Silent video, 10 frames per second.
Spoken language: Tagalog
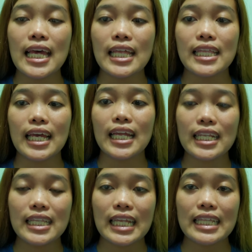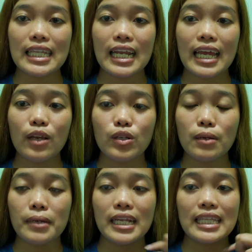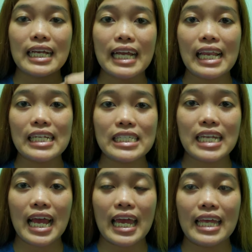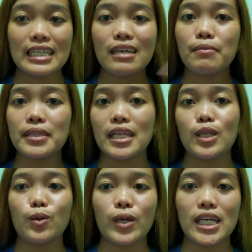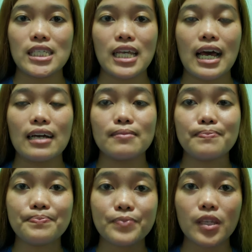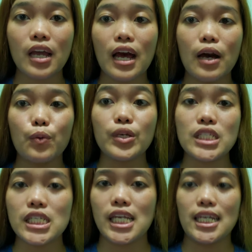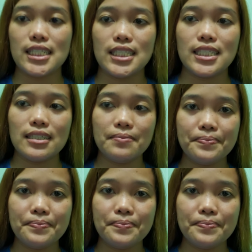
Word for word: Then, tatry ko naman natanggalin siya and gamitin yung isang uh, windshield.